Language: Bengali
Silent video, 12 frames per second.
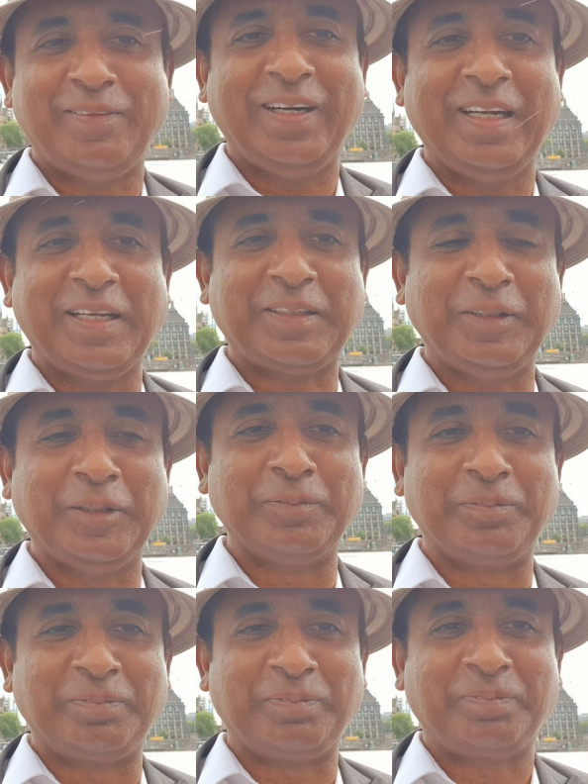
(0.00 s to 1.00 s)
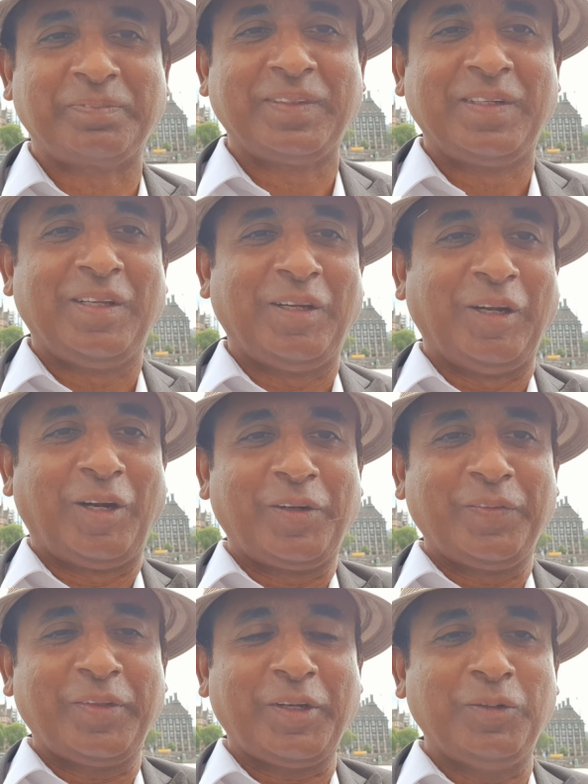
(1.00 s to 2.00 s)

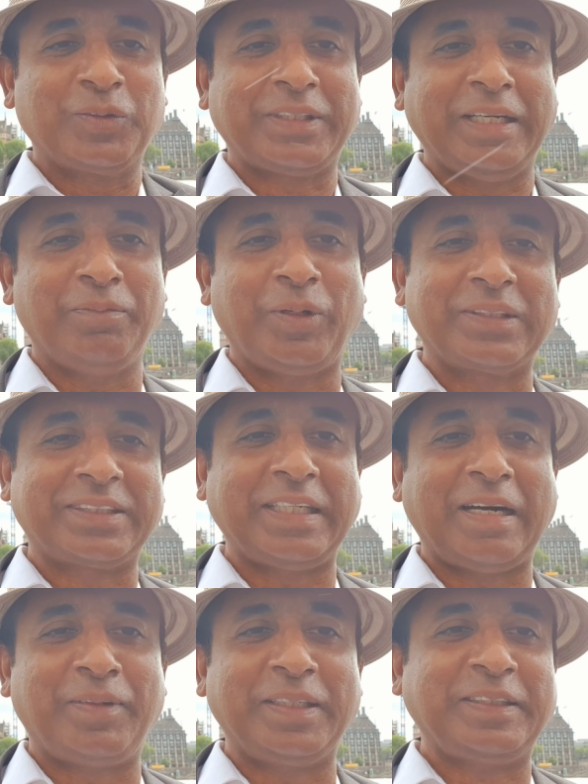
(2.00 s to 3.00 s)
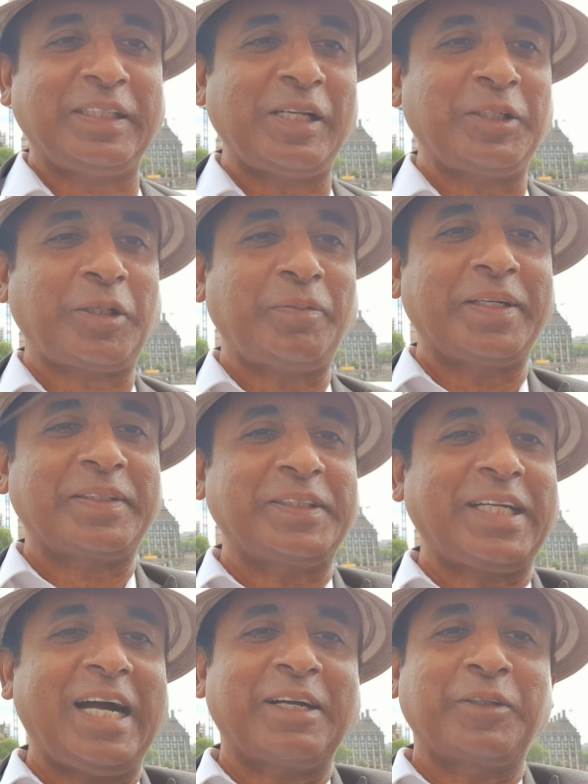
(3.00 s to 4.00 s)
লন্ডন থেকে হুসেন বলছি আমার চ্যানেলে সবাইকে
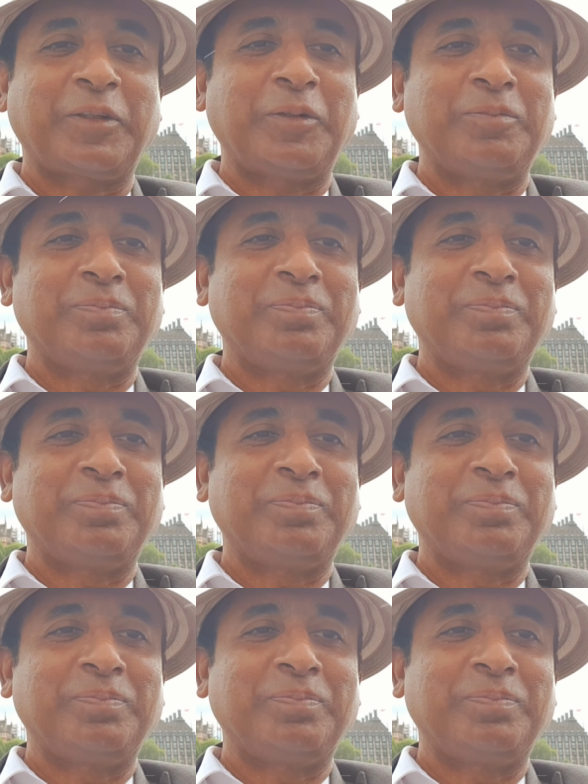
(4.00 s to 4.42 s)
স্বাগত